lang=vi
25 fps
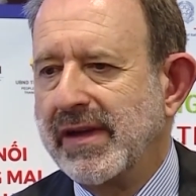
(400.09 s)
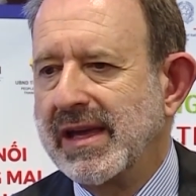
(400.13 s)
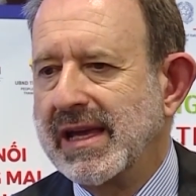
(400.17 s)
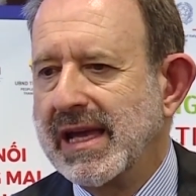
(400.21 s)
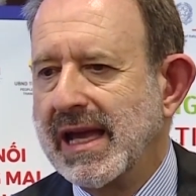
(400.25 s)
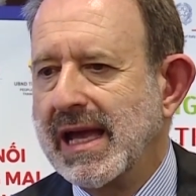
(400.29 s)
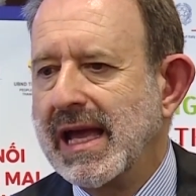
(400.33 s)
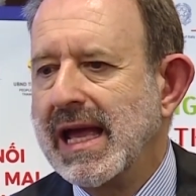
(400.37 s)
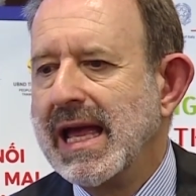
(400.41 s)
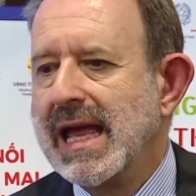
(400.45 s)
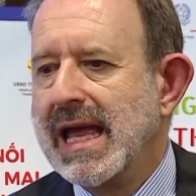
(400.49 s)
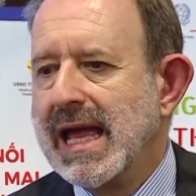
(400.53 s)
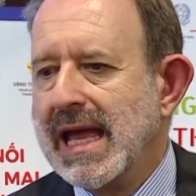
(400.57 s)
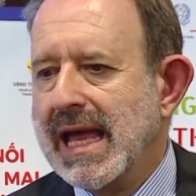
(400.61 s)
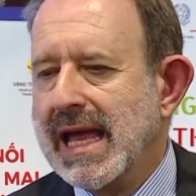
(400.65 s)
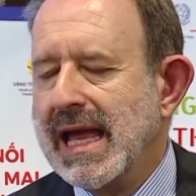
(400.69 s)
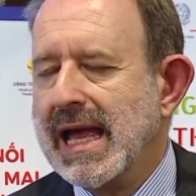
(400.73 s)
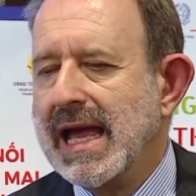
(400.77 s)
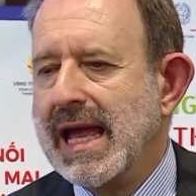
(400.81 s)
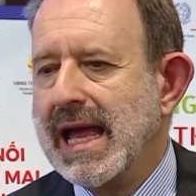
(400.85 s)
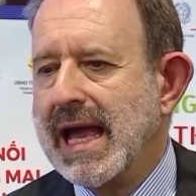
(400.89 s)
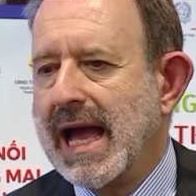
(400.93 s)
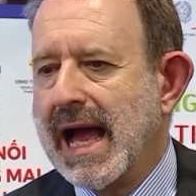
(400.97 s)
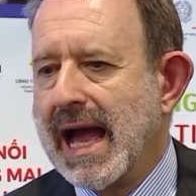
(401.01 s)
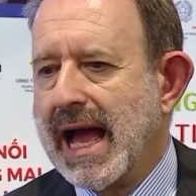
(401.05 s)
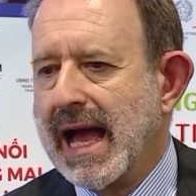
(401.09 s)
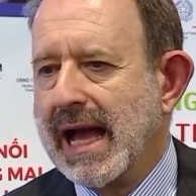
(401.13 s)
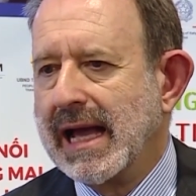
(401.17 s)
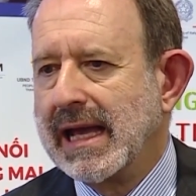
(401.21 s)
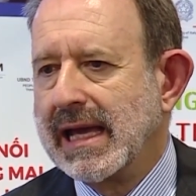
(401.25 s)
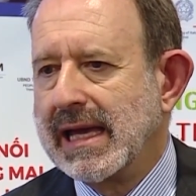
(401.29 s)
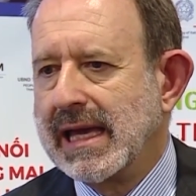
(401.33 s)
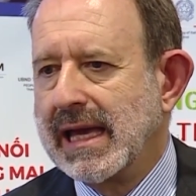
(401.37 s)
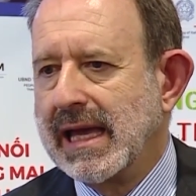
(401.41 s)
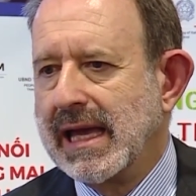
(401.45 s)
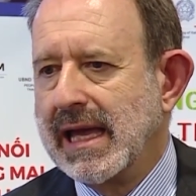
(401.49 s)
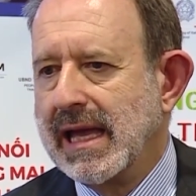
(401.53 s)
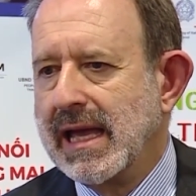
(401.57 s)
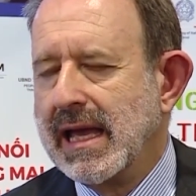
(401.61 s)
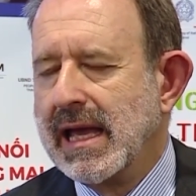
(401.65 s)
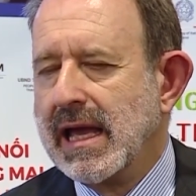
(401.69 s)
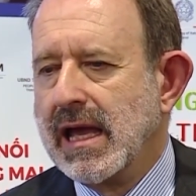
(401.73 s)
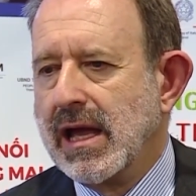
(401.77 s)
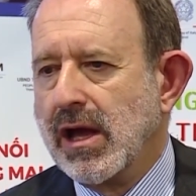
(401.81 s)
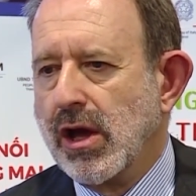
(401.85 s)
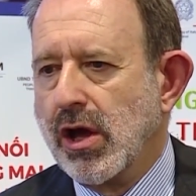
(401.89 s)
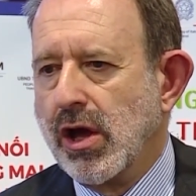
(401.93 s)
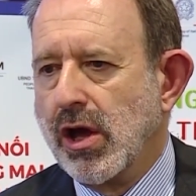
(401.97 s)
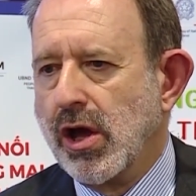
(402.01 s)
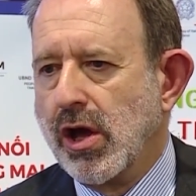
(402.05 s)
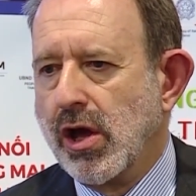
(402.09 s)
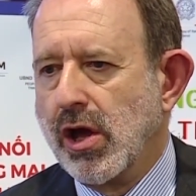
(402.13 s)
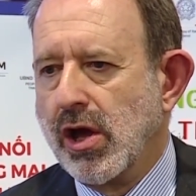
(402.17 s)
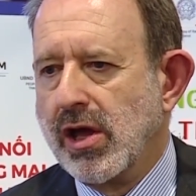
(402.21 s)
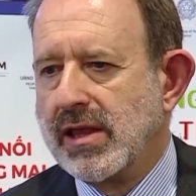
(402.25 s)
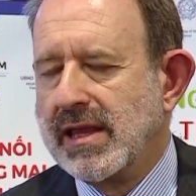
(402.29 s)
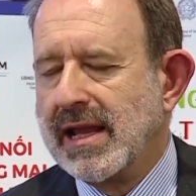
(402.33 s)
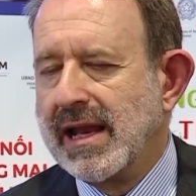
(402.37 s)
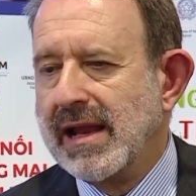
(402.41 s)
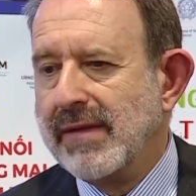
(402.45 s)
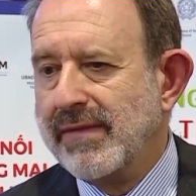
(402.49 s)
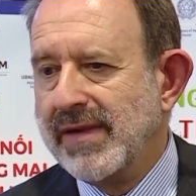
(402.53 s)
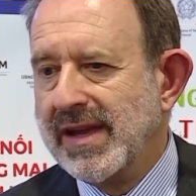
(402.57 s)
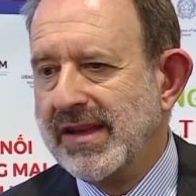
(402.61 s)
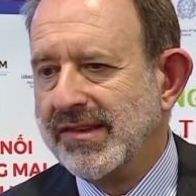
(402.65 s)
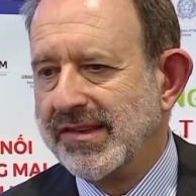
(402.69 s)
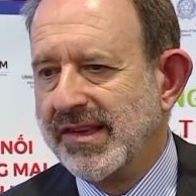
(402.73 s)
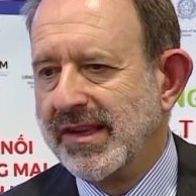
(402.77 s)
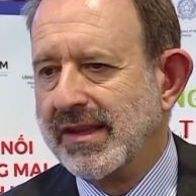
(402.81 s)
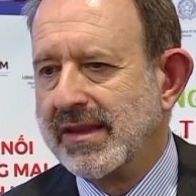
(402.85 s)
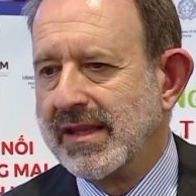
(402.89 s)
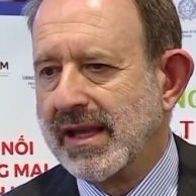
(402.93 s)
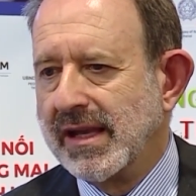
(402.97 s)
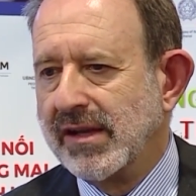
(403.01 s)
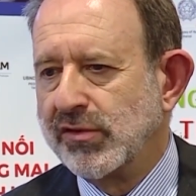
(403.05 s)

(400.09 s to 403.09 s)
những cái tiềm năng mới để phát triển hơn nữa các quan hệ hợp tác giữa hai bên.